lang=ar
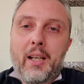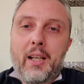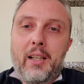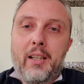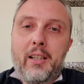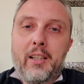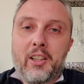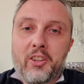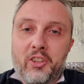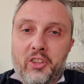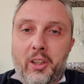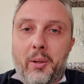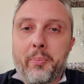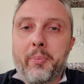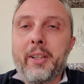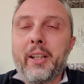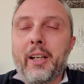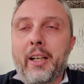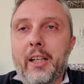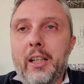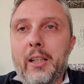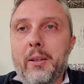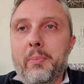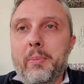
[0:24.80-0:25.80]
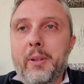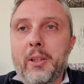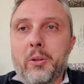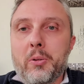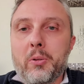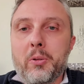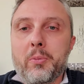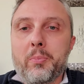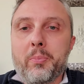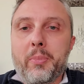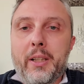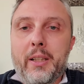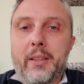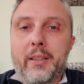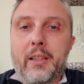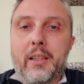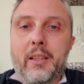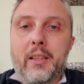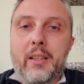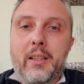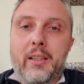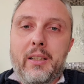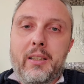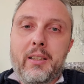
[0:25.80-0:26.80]
الطبيعي بيكون بين
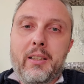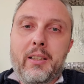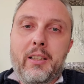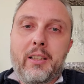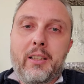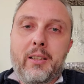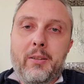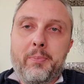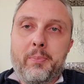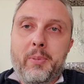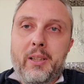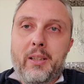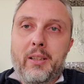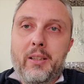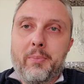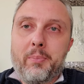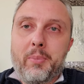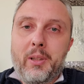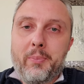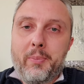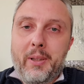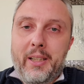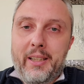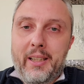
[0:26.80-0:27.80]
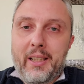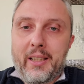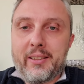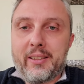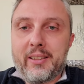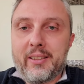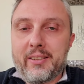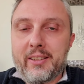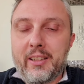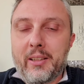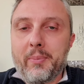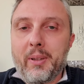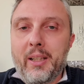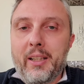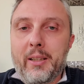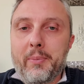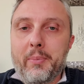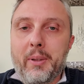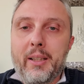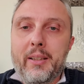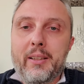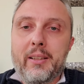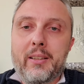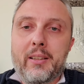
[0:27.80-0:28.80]
بالمقياس الزئبقي
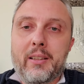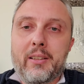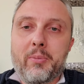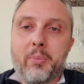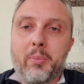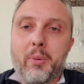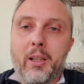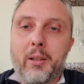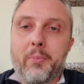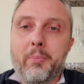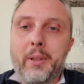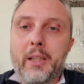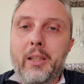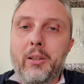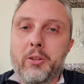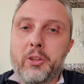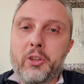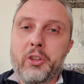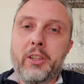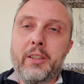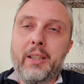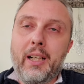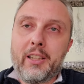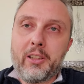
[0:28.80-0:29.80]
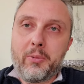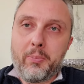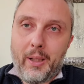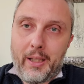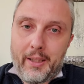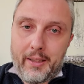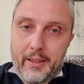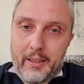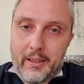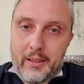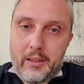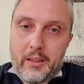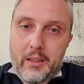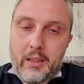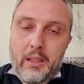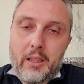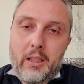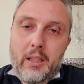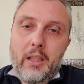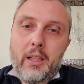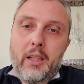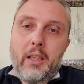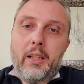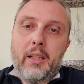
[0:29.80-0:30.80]
بين 120 على 80
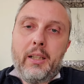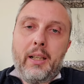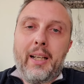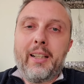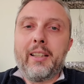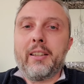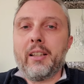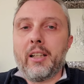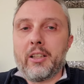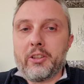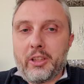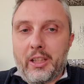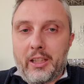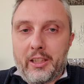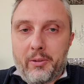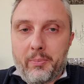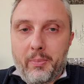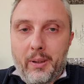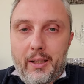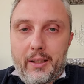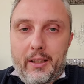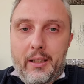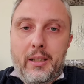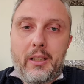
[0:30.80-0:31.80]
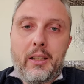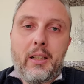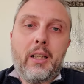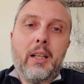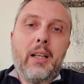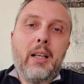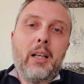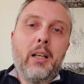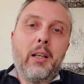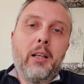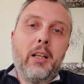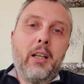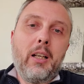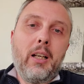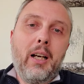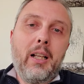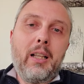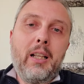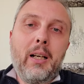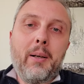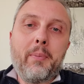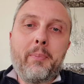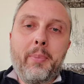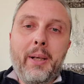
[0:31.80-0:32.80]
يعني 12 على 8 آه،
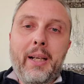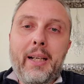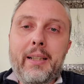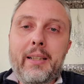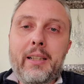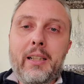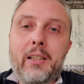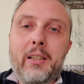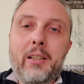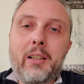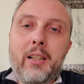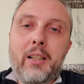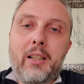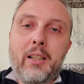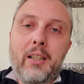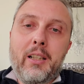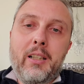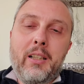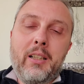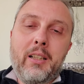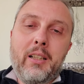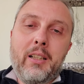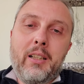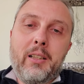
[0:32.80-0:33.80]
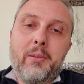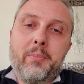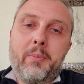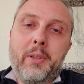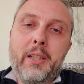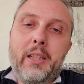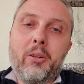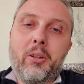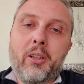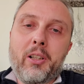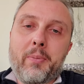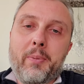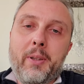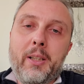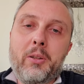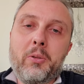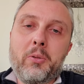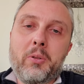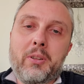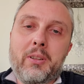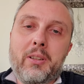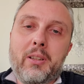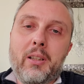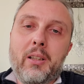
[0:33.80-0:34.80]
هلا بين ال 140 و